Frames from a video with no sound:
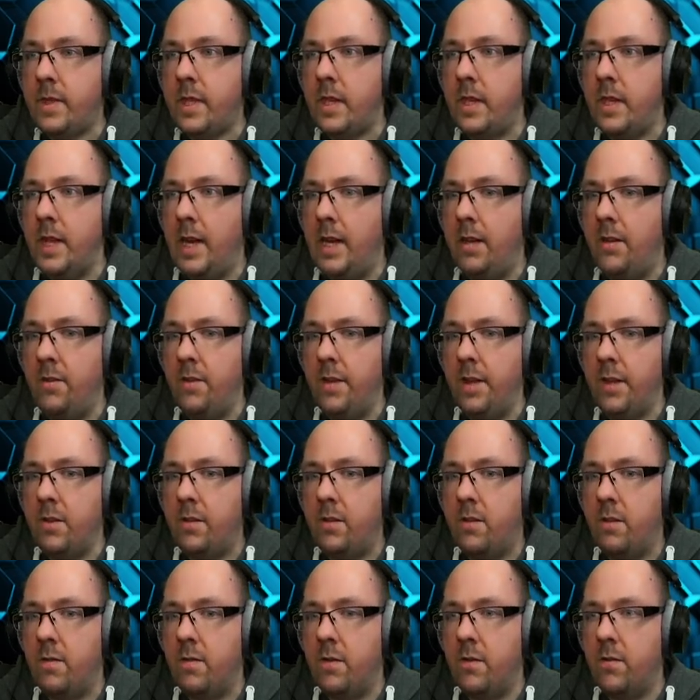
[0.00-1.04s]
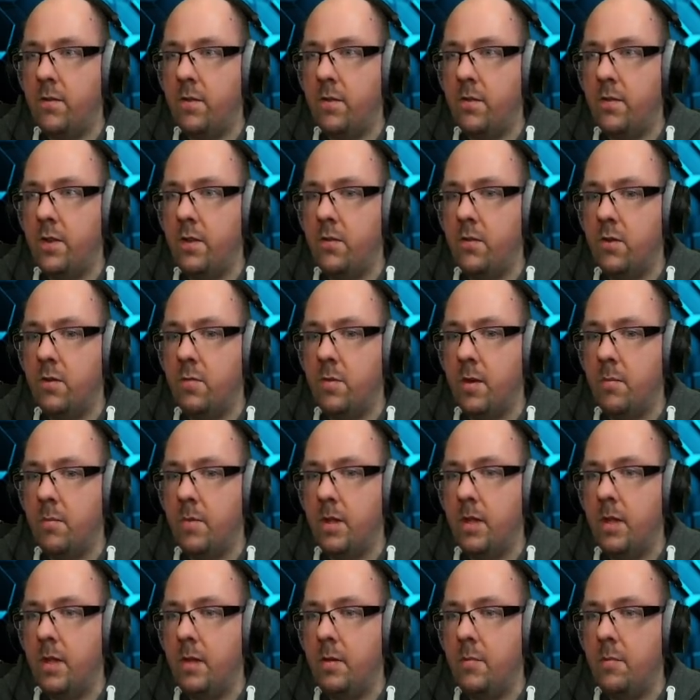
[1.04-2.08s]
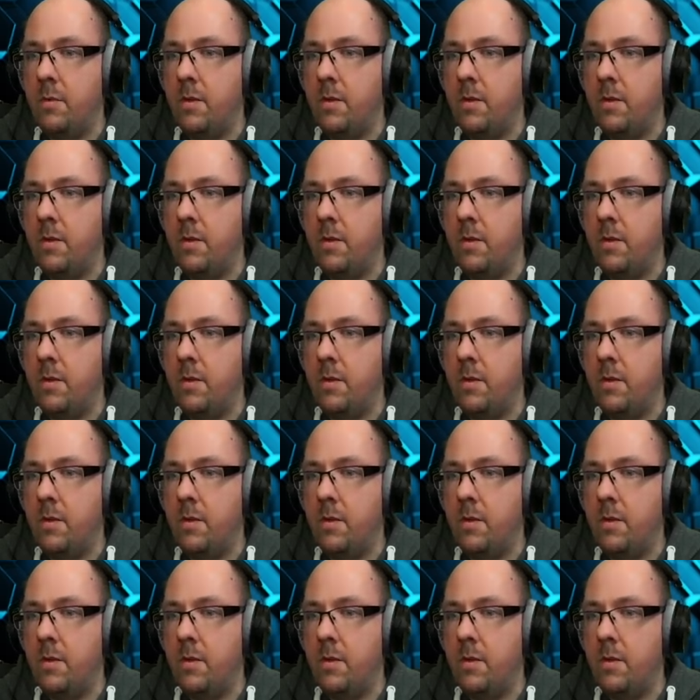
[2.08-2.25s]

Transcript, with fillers: Also das können wir so zwischendurch mal mitnehmen.